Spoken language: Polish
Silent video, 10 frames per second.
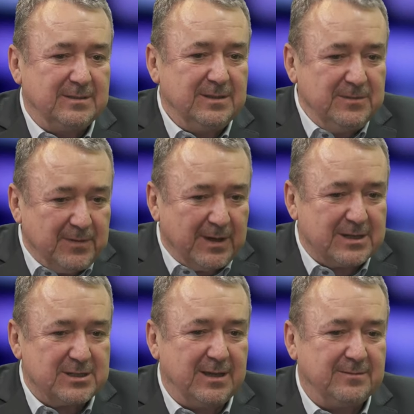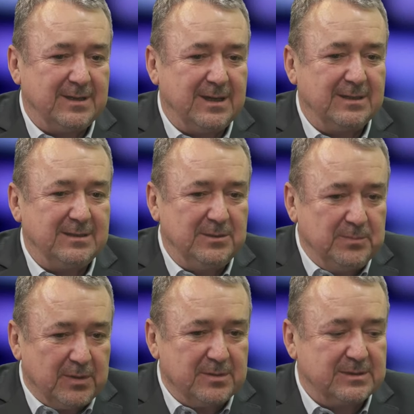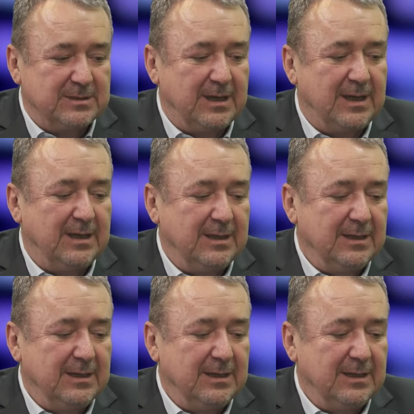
i Warszawa, i Polska